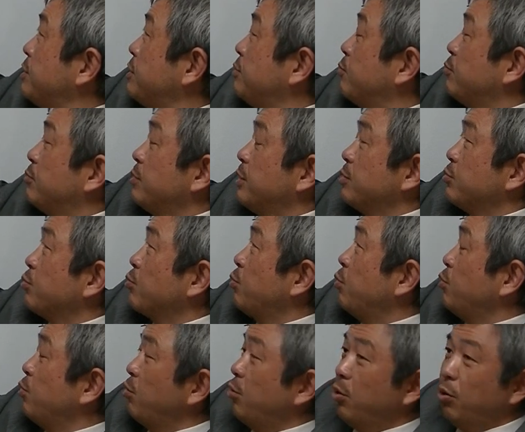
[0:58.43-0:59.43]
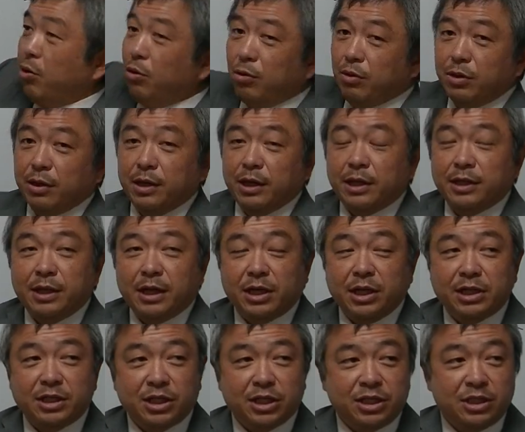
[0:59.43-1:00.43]
いても、えー、とこの方えー、慣れ
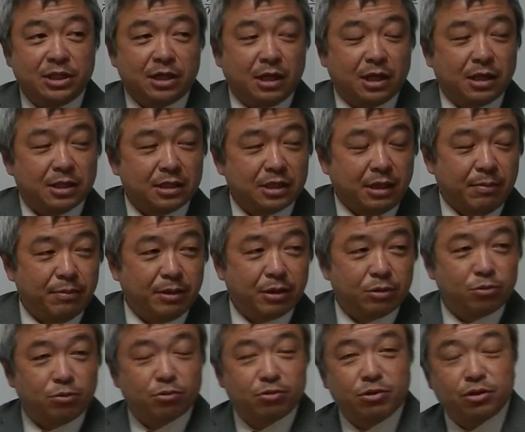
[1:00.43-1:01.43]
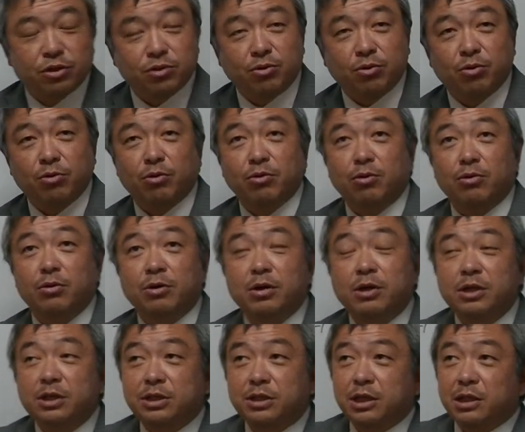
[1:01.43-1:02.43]
親しんだ360度法
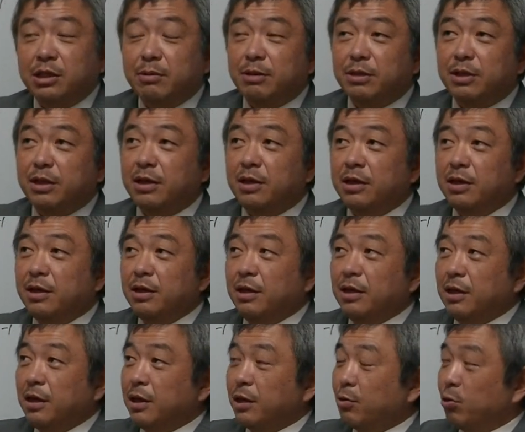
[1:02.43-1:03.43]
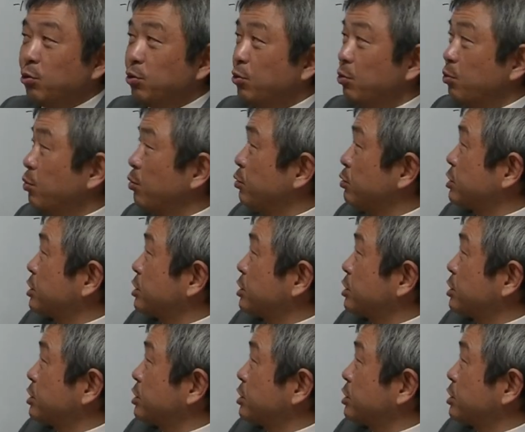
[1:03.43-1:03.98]
捨ててまで、えー、コド法を